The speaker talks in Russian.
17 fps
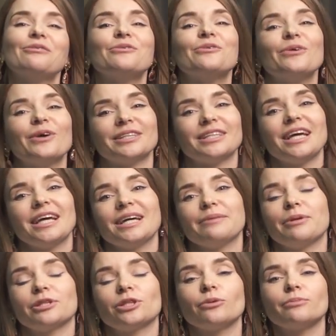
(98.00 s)
вот,
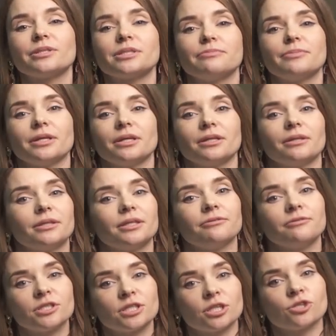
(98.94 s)
потом тебе,
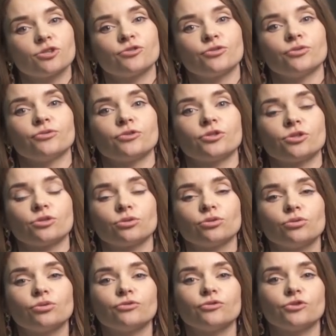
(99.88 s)
ты выстроишь всю
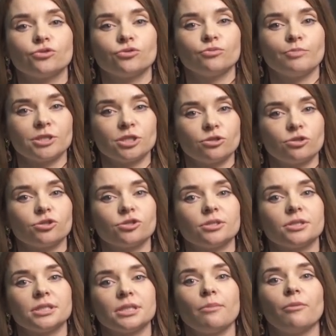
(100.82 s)
инфраструктуру, всю построишь
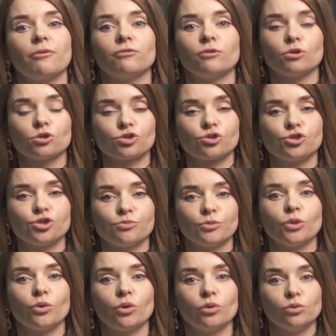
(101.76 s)
систему, вложишь
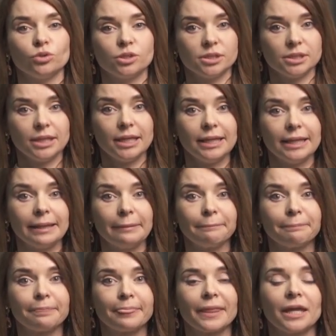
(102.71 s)
очень много усилий,
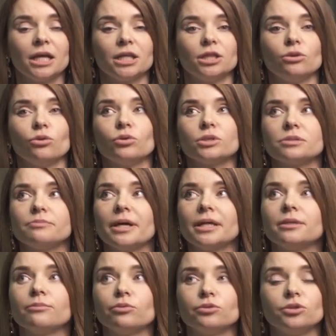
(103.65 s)
но
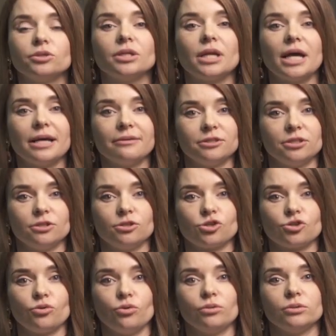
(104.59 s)
тебя не будет драйвить эта
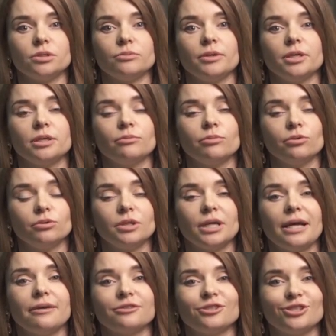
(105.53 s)
школа, тебя не будет
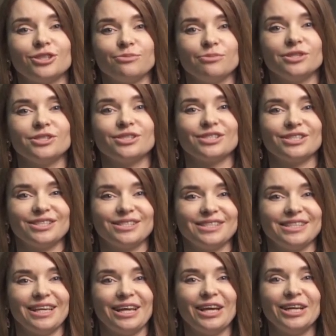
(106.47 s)
драйвить эта миссия,
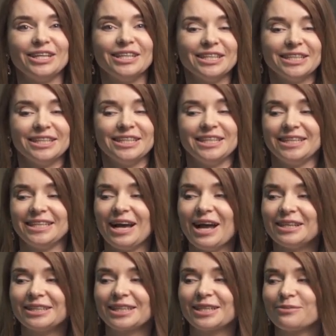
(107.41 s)
идея. И
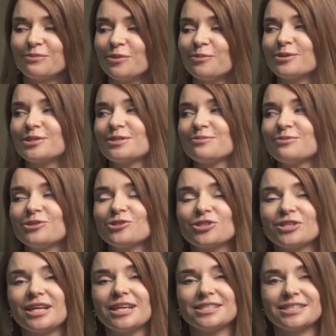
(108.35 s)
я таким образом
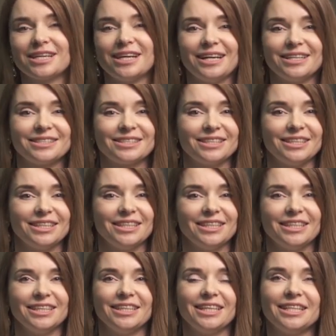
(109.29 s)
начала искать.
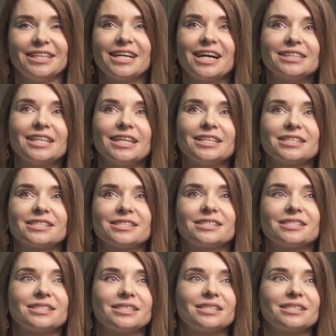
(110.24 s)
Я никогда не
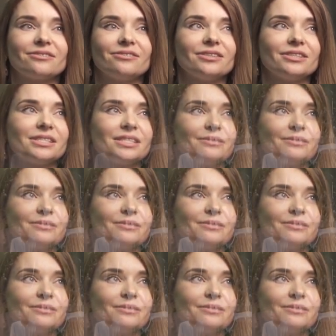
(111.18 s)
ассоциировала